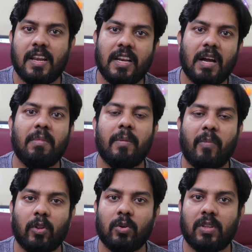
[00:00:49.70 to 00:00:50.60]
ইনকামের
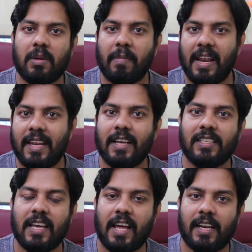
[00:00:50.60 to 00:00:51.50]
পদ্ধতি বা লিঙ্ক
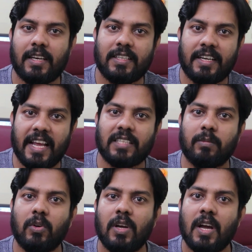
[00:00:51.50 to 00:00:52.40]
শেয়ারের যে
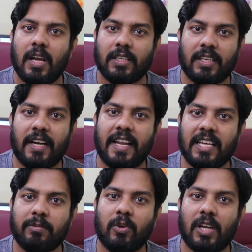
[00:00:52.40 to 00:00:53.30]
ড্যাশবোর্ড সেই
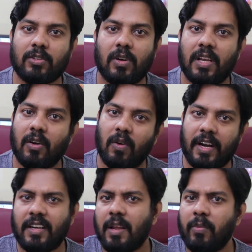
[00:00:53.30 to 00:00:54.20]
ড্যাশবোর্ড আসলে
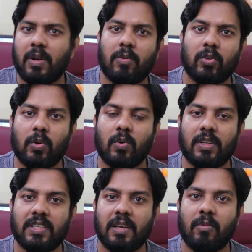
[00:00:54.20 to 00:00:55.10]
অনেকটাই পরিবর্তন
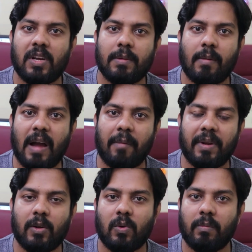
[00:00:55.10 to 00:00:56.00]
করেছে এবং কিভাবে
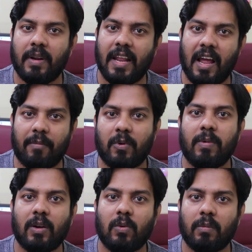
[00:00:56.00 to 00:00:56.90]
আপিল করবেন
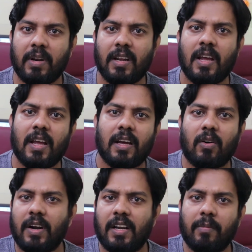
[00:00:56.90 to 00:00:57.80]
অ্যাপ্রুভাল করবেন
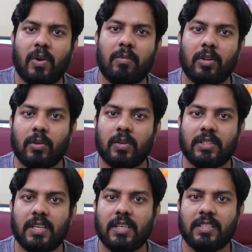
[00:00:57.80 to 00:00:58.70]
অনেকটাই পরিবর্তন
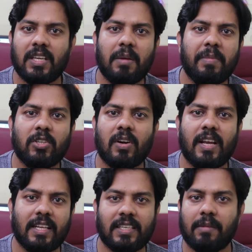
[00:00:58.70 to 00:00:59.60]
হয়েছে সেই বিষয়ে
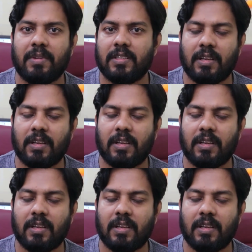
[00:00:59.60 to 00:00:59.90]
আজকে আপনাদের